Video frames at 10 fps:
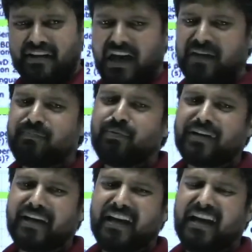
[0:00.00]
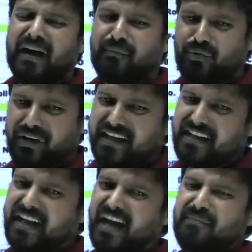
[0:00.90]
कानपुर के हैं आप उरई
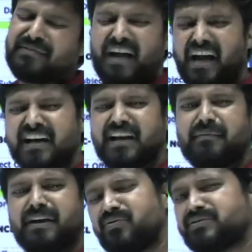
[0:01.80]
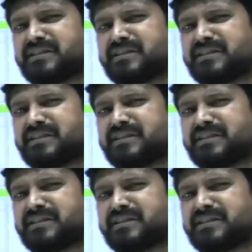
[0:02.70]
के हैं आप जहां के भी हैं उस